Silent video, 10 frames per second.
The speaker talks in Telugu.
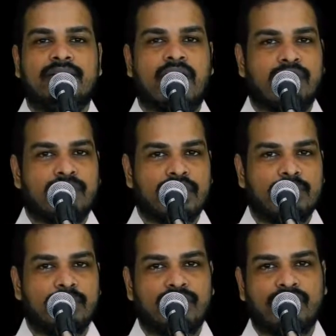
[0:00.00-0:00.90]
నా
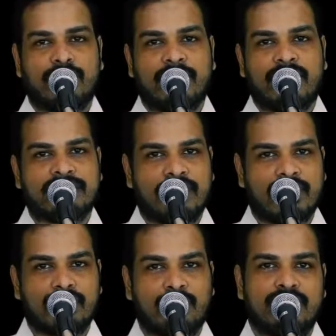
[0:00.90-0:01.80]
హృదయపూర్వకమైన
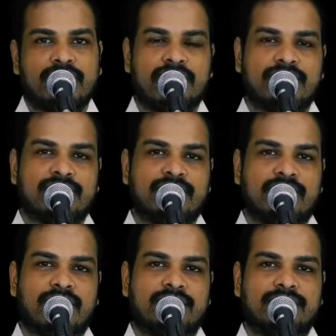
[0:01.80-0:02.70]
స్వాగతమును
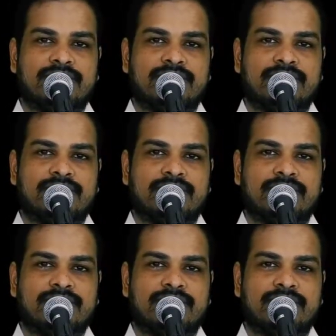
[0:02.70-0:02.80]
తెలియజేస్తున్నాను